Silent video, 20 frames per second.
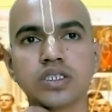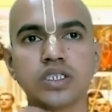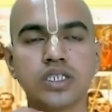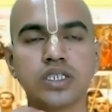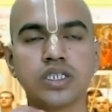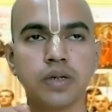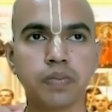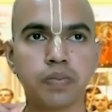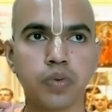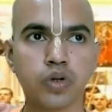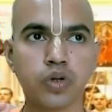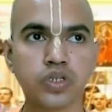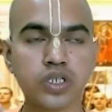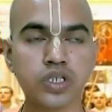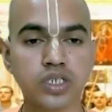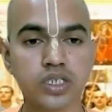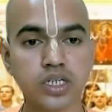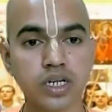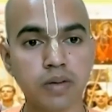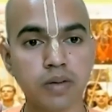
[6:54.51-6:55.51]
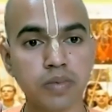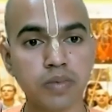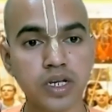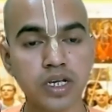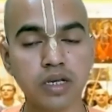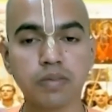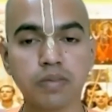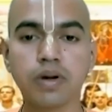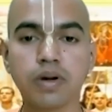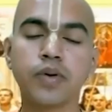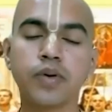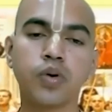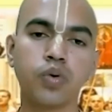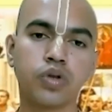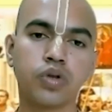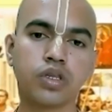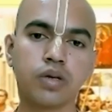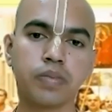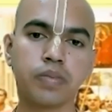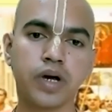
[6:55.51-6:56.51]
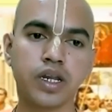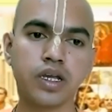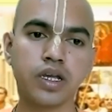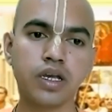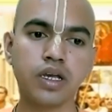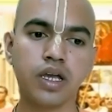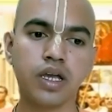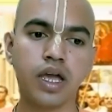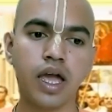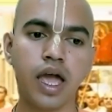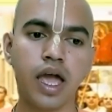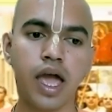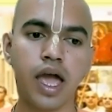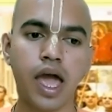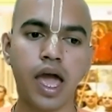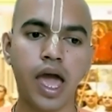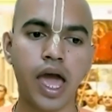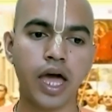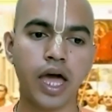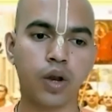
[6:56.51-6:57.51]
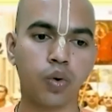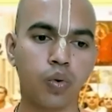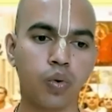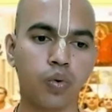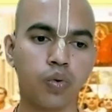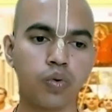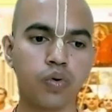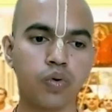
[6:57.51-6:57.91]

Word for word: সেই প্রচেষ্টাটা আমরা কিভাবে করতে পারি অ্যারো